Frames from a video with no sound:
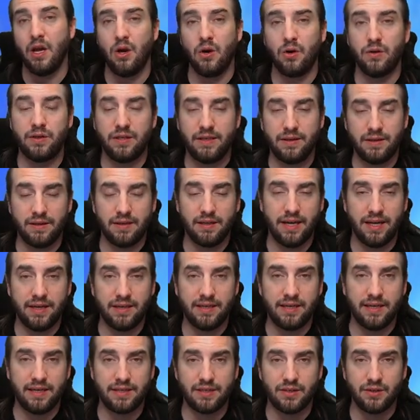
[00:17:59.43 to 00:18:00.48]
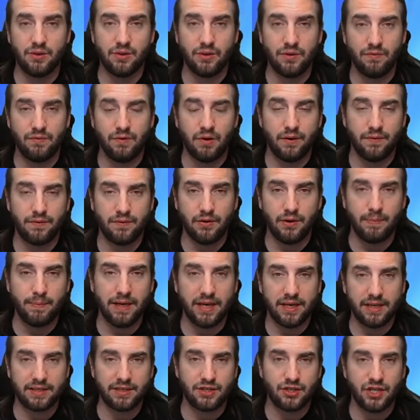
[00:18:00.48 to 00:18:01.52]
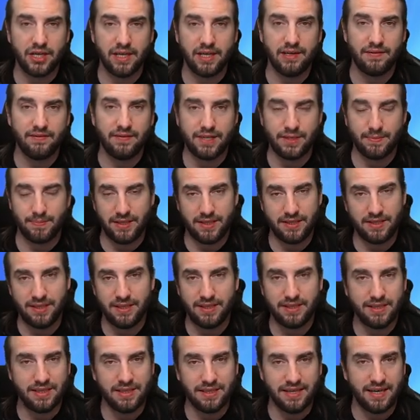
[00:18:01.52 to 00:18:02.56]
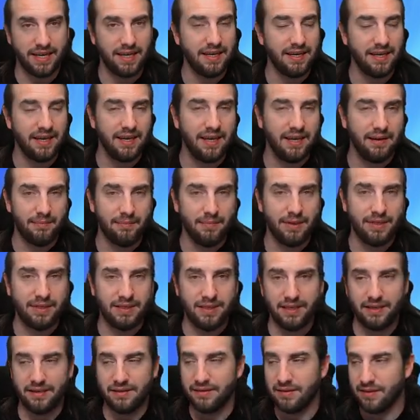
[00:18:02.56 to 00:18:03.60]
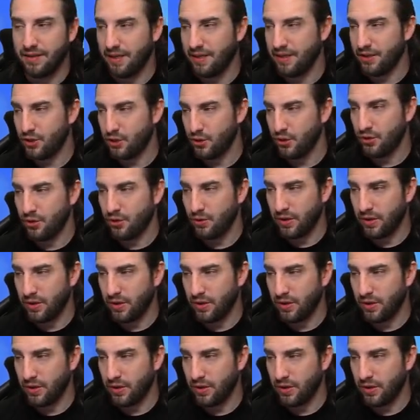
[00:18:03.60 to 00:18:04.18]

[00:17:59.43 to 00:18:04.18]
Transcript: und die Ninetales irgendwo auf Grimhex chillen, was passiert denn dann mit den äh, schönen